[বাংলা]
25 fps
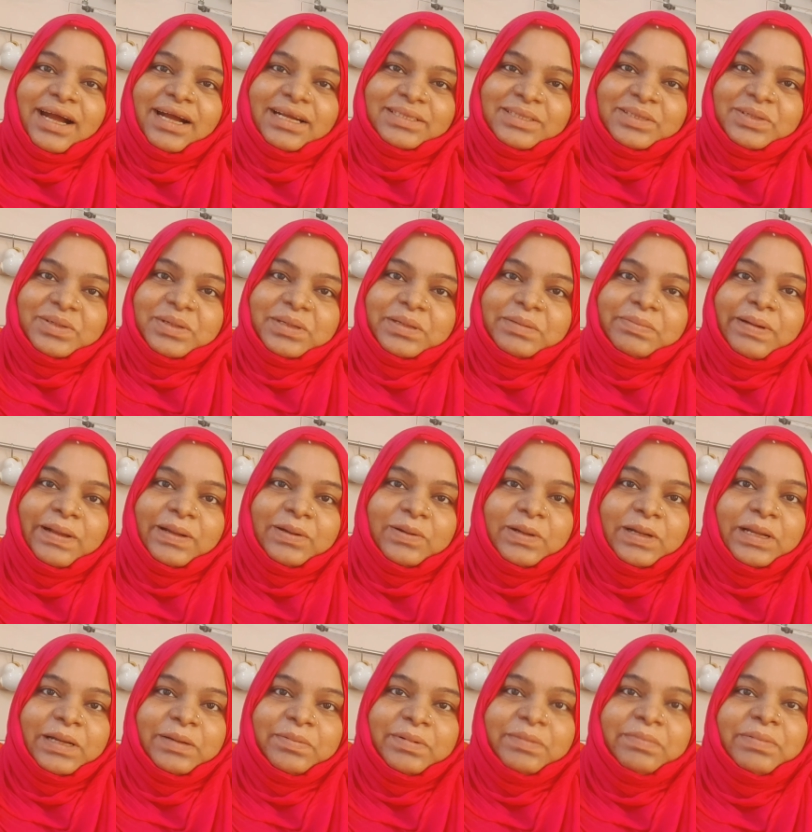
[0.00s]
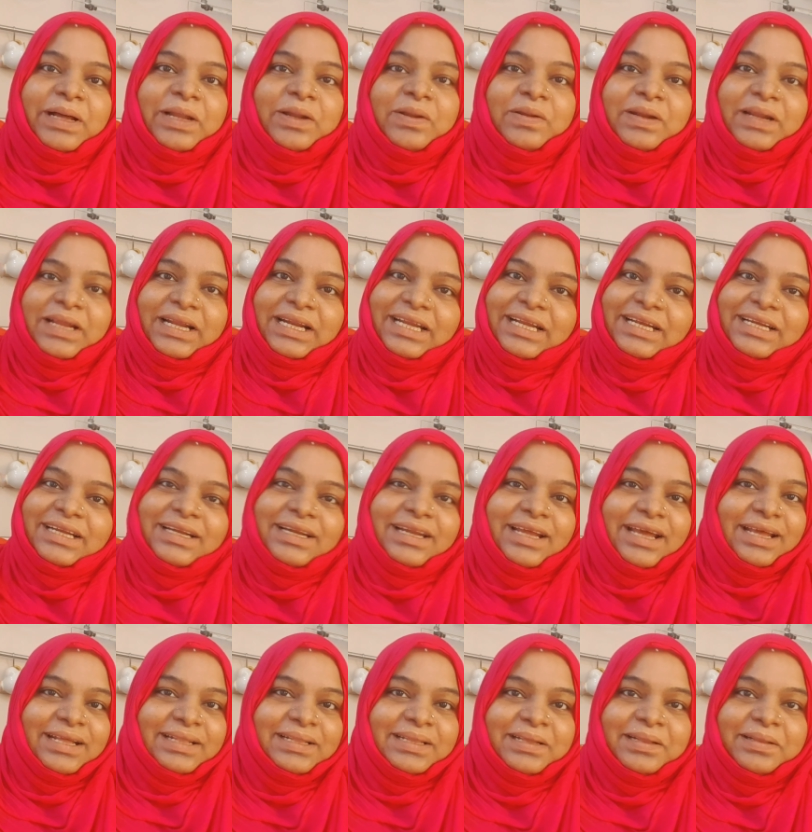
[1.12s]
আশা করি ভালো লাগবে ভালো লাগলে একটি
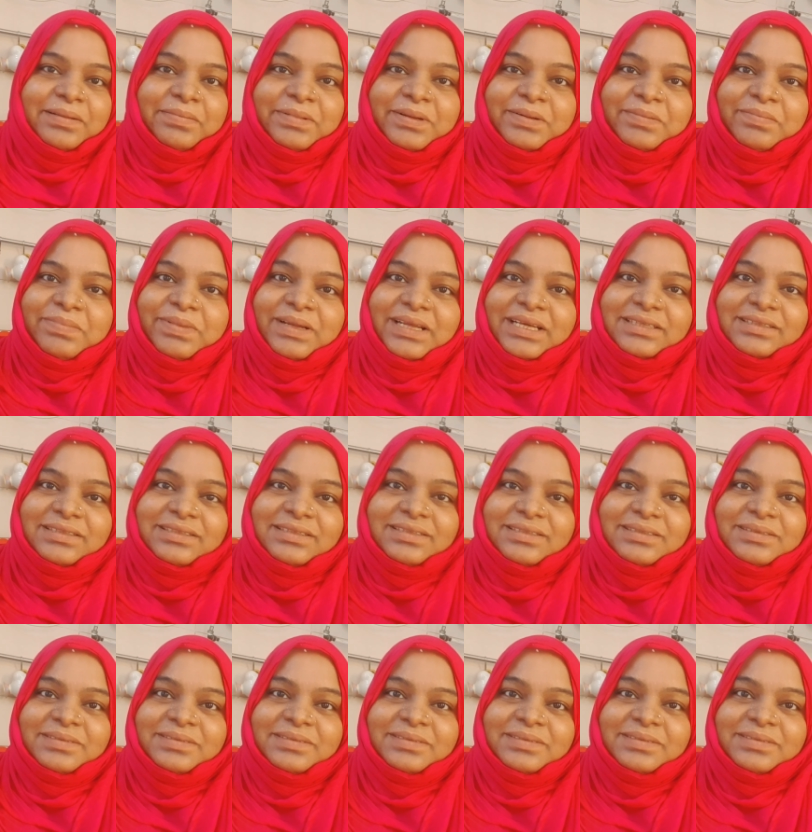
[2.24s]
লাইক দিয়ে দেবেন প্লিজ